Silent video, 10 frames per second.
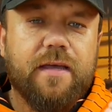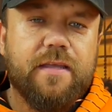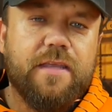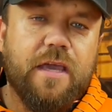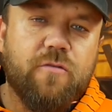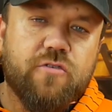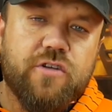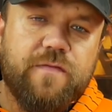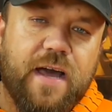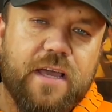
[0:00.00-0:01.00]
nie
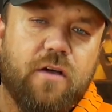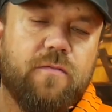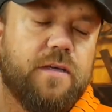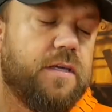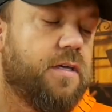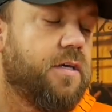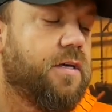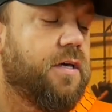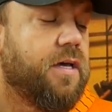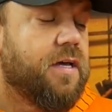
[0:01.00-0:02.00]
używają
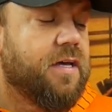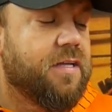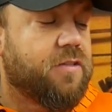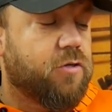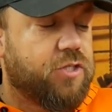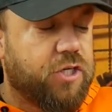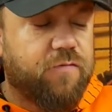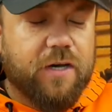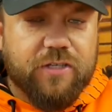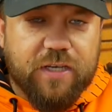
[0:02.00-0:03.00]
i to dziś
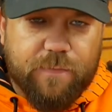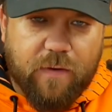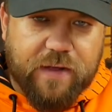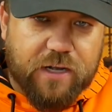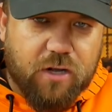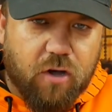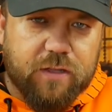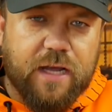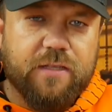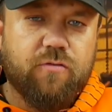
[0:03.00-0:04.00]
właśnie jest browar
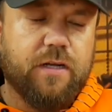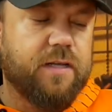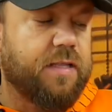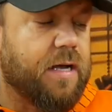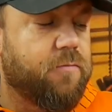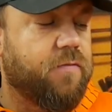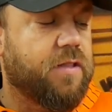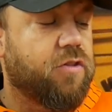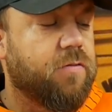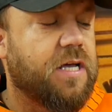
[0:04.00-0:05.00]
Konrad, który, tak jak mówię,
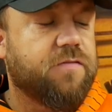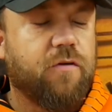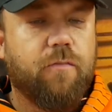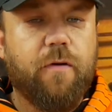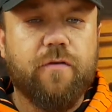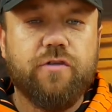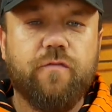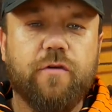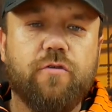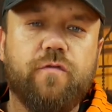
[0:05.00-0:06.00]
tą nazwą powrócił
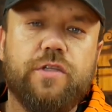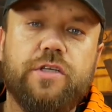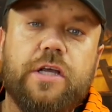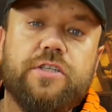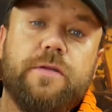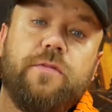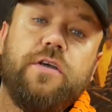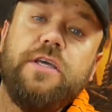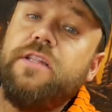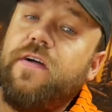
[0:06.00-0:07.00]
w roku 2000, no
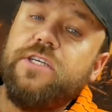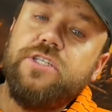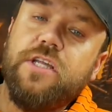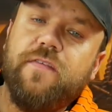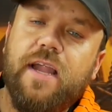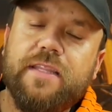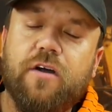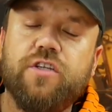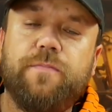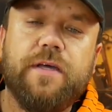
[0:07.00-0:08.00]
i 22 lata
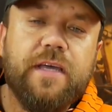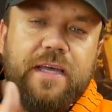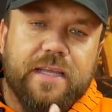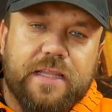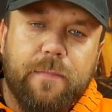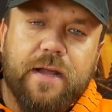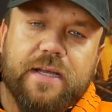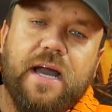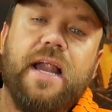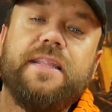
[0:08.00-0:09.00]
choćby ta
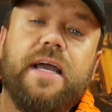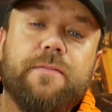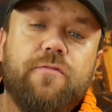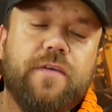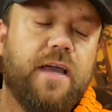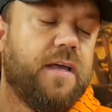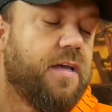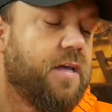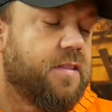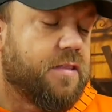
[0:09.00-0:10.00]
marka, ale tak jak mówię,
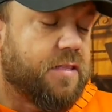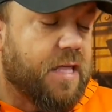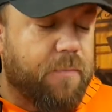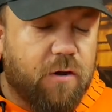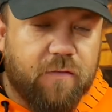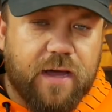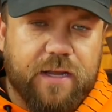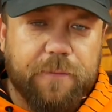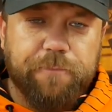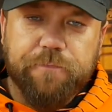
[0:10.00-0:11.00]
te
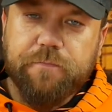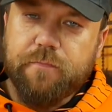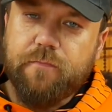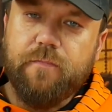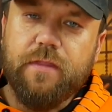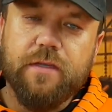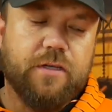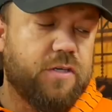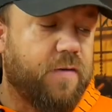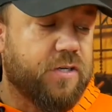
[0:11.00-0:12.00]
browary,
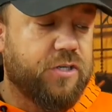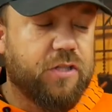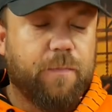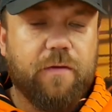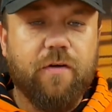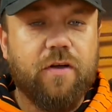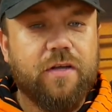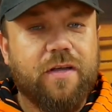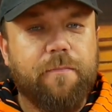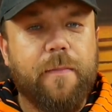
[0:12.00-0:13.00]
gdzie waży się to piwo,
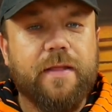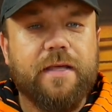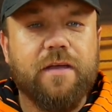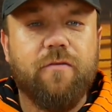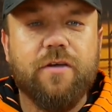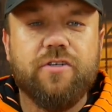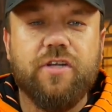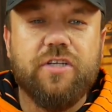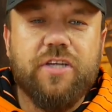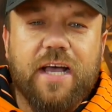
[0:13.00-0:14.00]
pamiętają
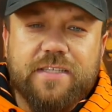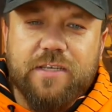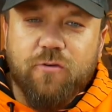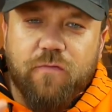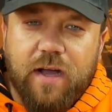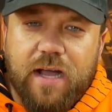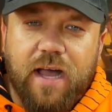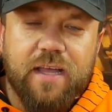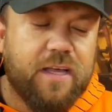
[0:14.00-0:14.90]
jeszcze czasy, uwaga,